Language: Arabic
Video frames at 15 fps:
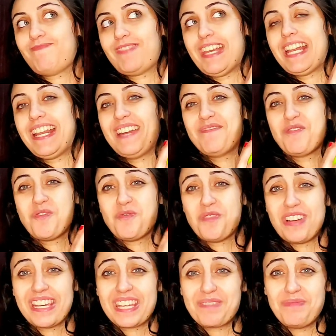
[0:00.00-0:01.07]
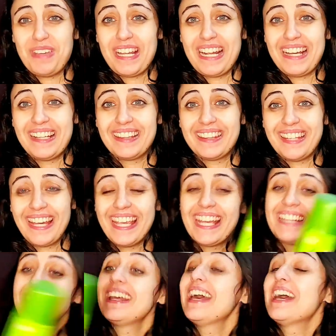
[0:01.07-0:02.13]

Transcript: العبوه الكبيره ديت